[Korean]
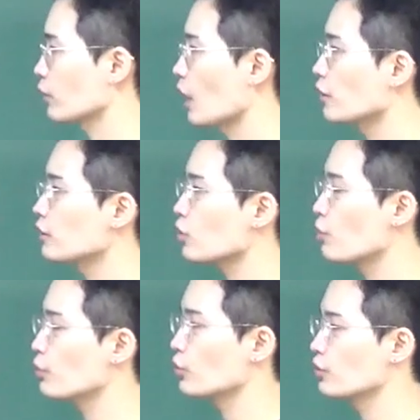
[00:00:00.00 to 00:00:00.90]
다른
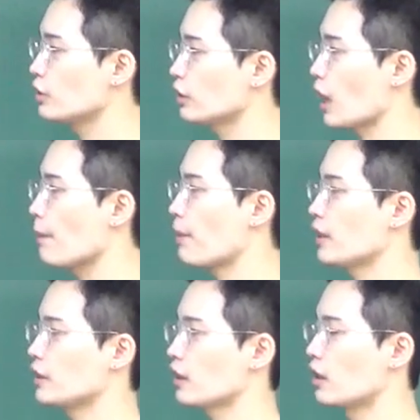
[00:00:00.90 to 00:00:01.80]
컴퓨터들이 다
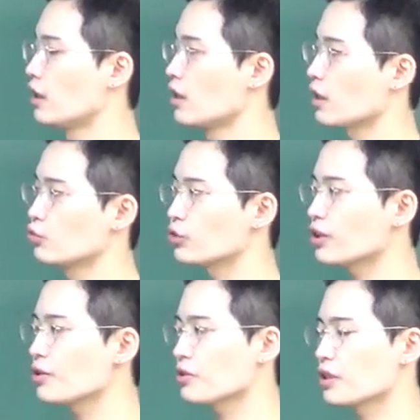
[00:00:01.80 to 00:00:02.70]
파니까 그러니까
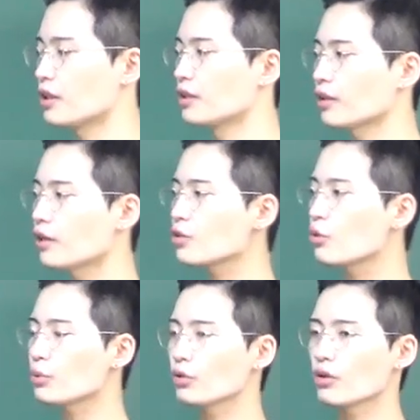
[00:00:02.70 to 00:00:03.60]
웃긴 거지 다른
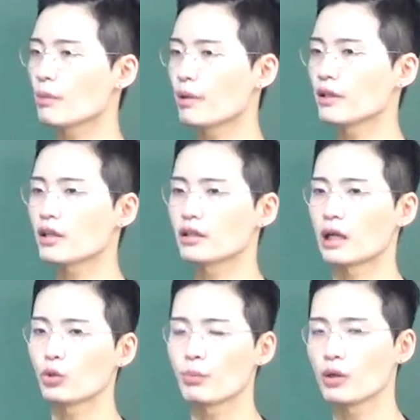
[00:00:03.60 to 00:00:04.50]
컴퓨터가 파니까
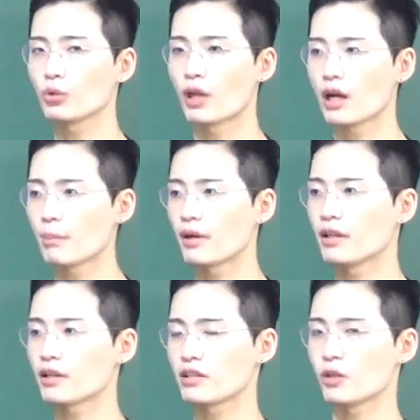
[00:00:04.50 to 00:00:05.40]
나도 팔고 내가
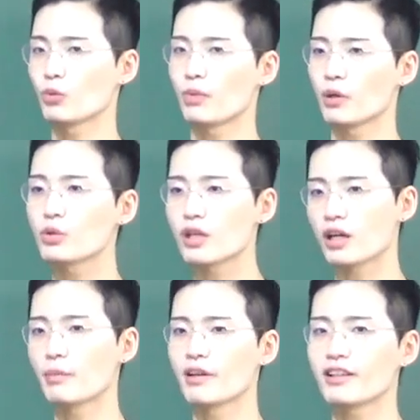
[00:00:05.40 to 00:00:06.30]
파니까 쟤도 팔고
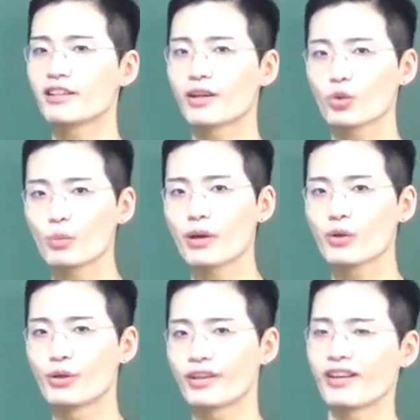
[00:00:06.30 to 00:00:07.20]
쟤가 파니까 내가 또
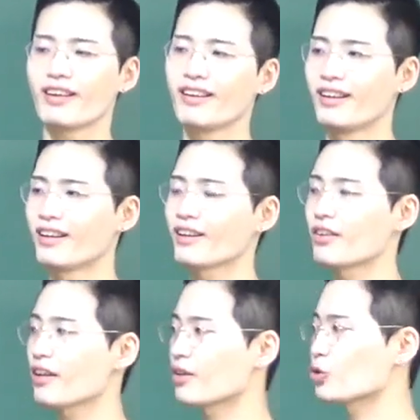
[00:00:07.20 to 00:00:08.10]
팔고 이렇게
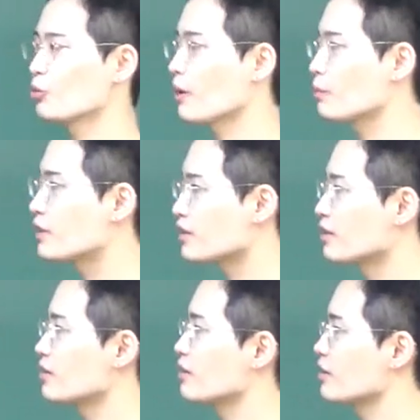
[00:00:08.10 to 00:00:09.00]
이렇게 해가지고 막
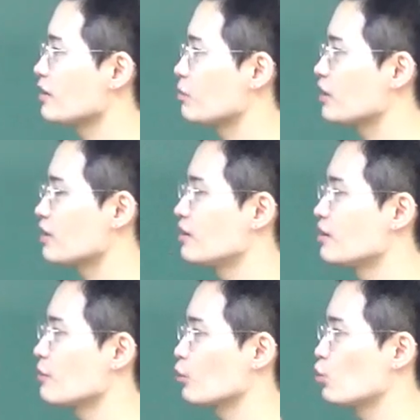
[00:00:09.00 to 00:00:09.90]
미친 듯이 미친
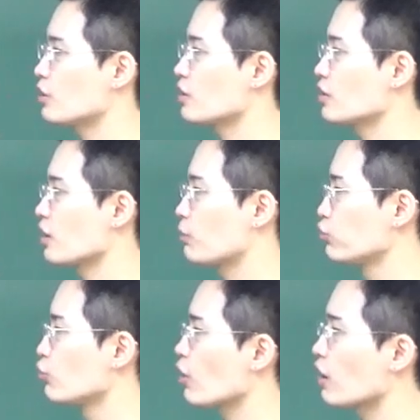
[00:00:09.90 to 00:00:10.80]
듯이 막 주식시장이
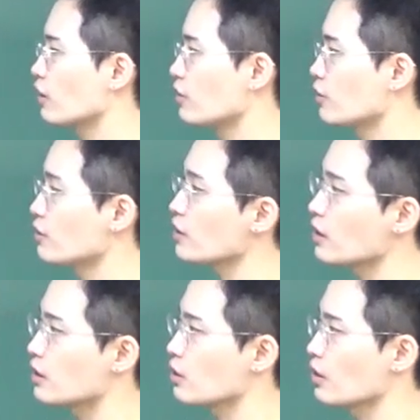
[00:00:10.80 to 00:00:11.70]
붕괴가 되는
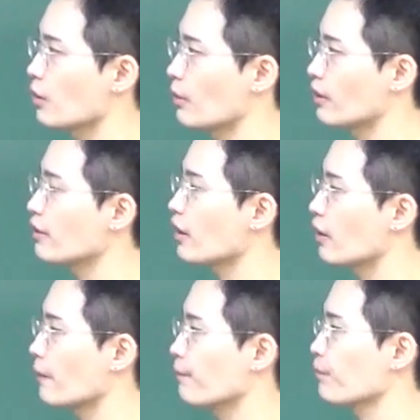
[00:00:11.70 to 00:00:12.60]
현상이 있었나 봐
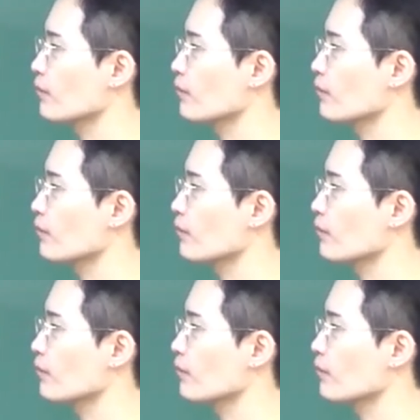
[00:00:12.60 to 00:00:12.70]
옛날에